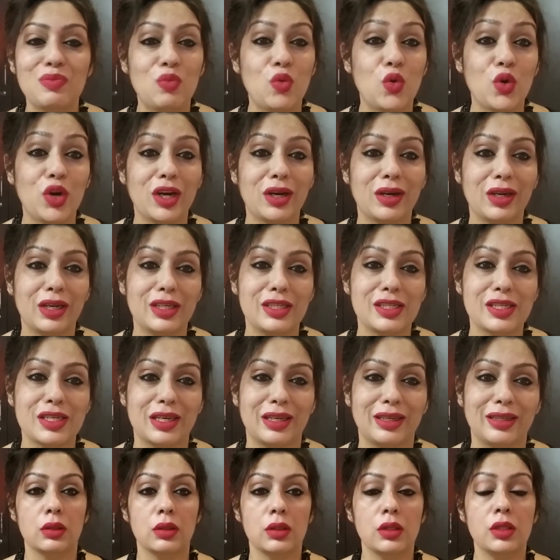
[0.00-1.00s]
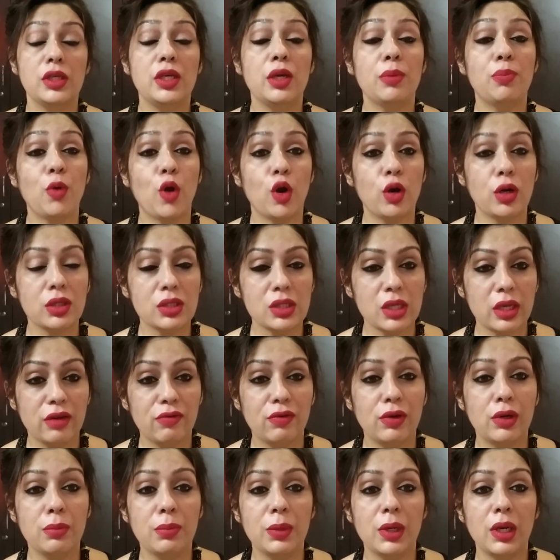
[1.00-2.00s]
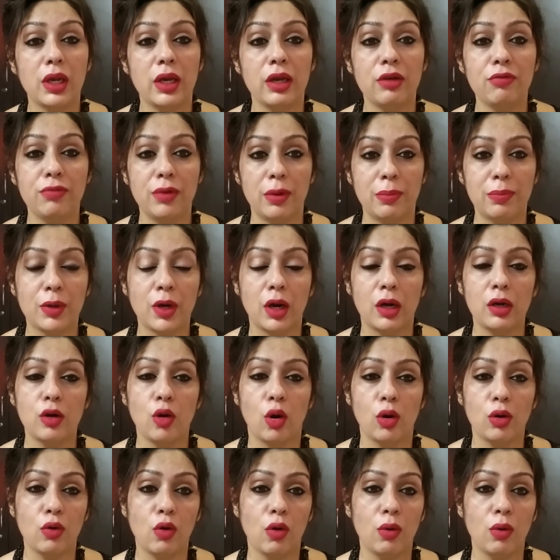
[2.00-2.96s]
पूरे रेंज के ये प्रोडक्ट्स अवेलेबल हैं फ्लिपकार्ट